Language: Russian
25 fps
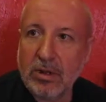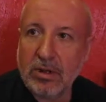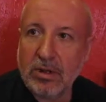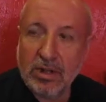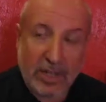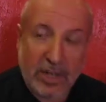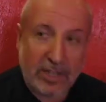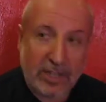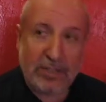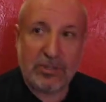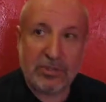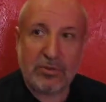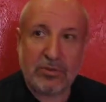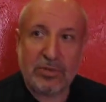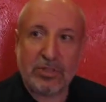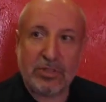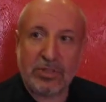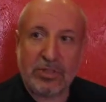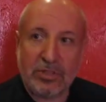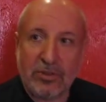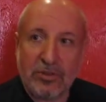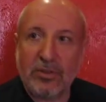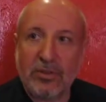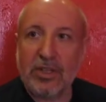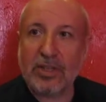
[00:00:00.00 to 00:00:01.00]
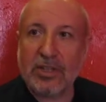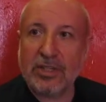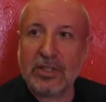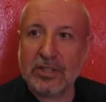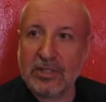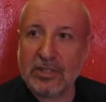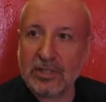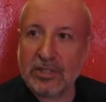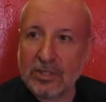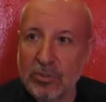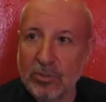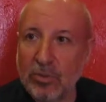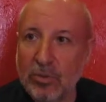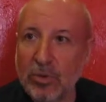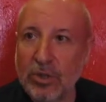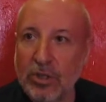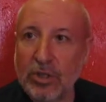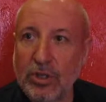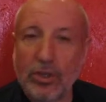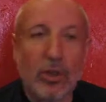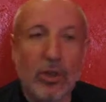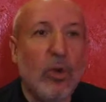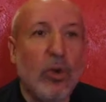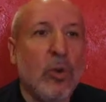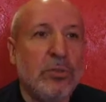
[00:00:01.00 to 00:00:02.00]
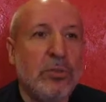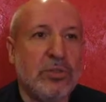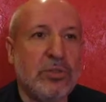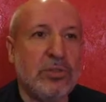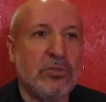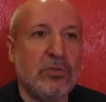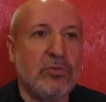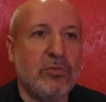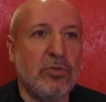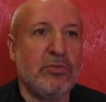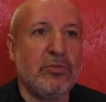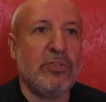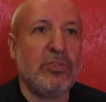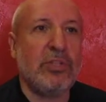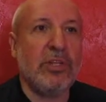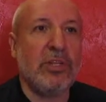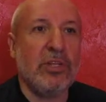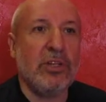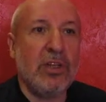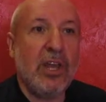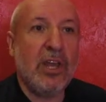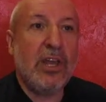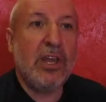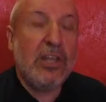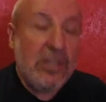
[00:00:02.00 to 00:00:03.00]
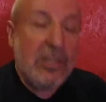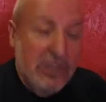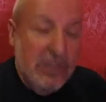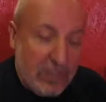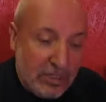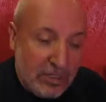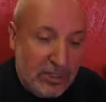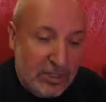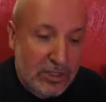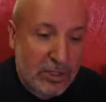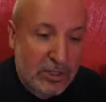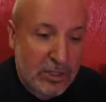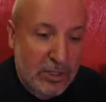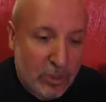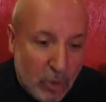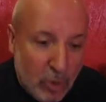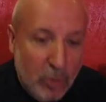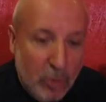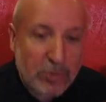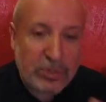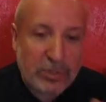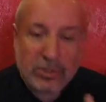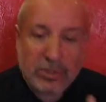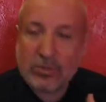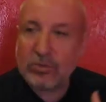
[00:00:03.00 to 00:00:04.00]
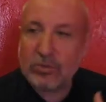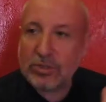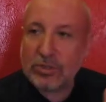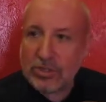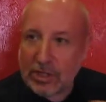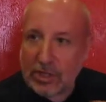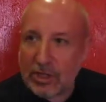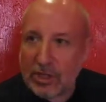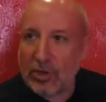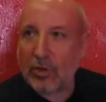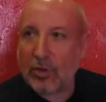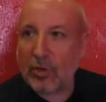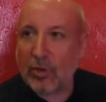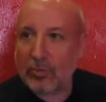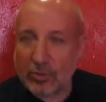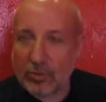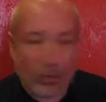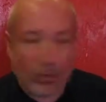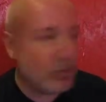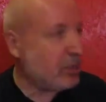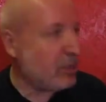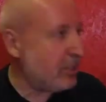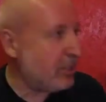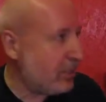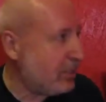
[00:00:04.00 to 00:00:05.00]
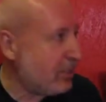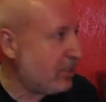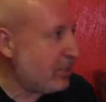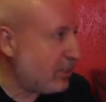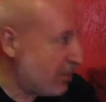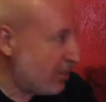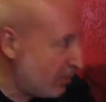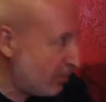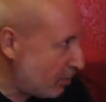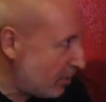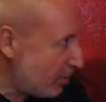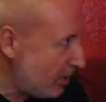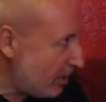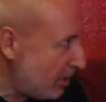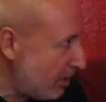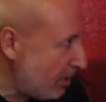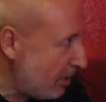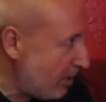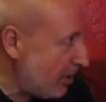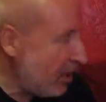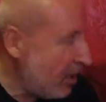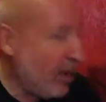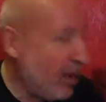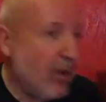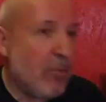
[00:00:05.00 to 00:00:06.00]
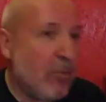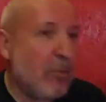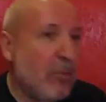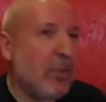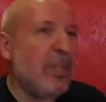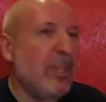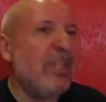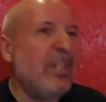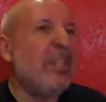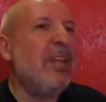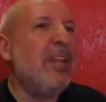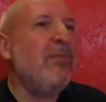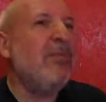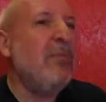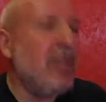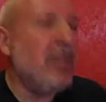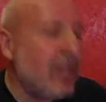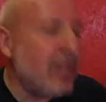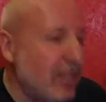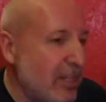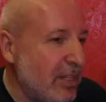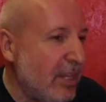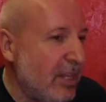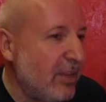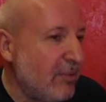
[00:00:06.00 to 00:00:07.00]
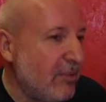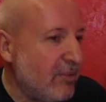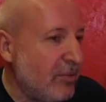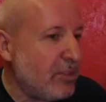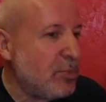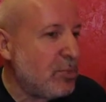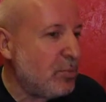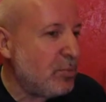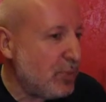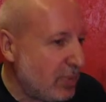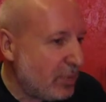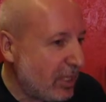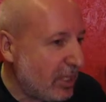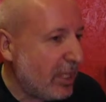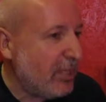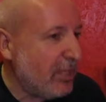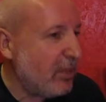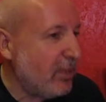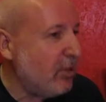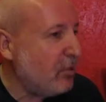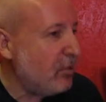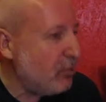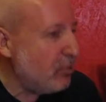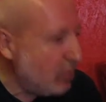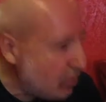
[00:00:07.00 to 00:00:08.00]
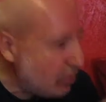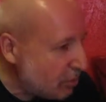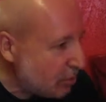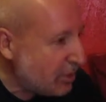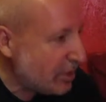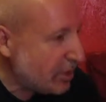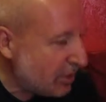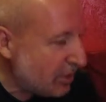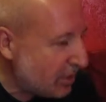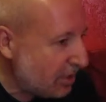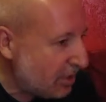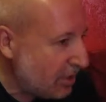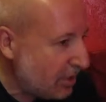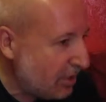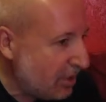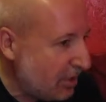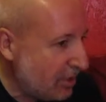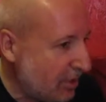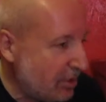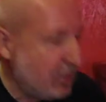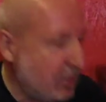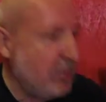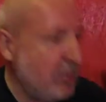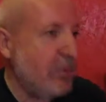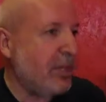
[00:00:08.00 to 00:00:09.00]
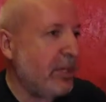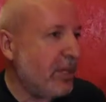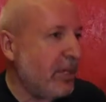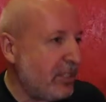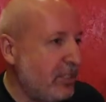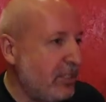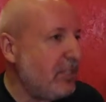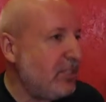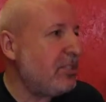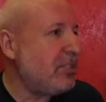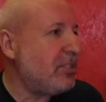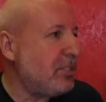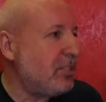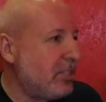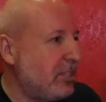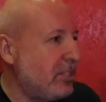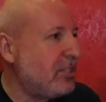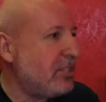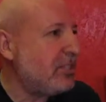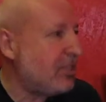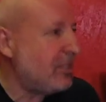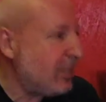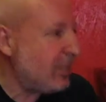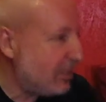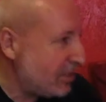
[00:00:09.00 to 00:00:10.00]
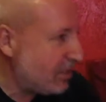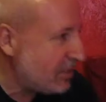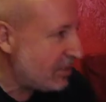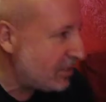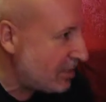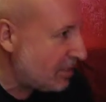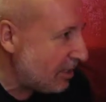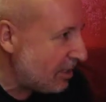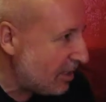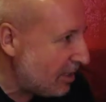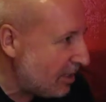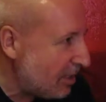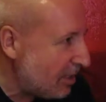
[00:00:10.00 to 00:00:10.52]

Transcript: каждого человека над собой и общество в цели, и, так сказать, общество целиком тоже над собой, планомерное воспитание в людях демократических ценностей,